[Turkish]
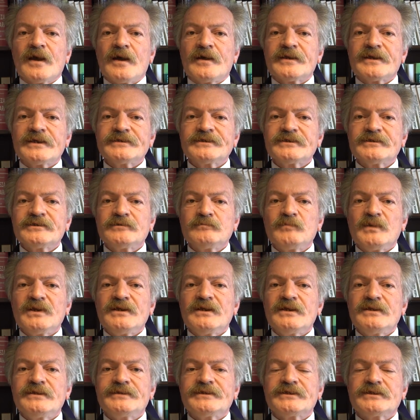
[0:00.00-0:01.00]
araştırma
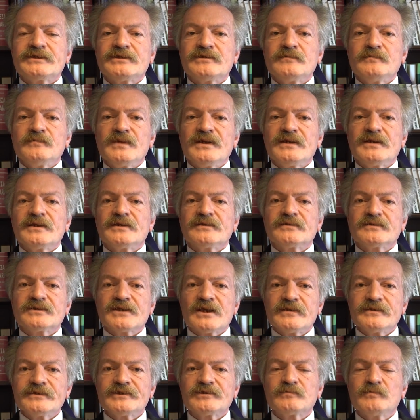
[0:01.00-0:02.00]
geliştirme
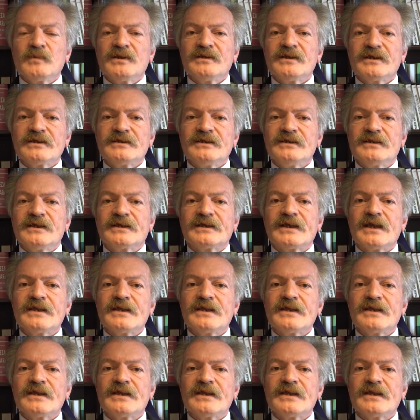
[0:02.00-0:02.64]
çalışmalarıyla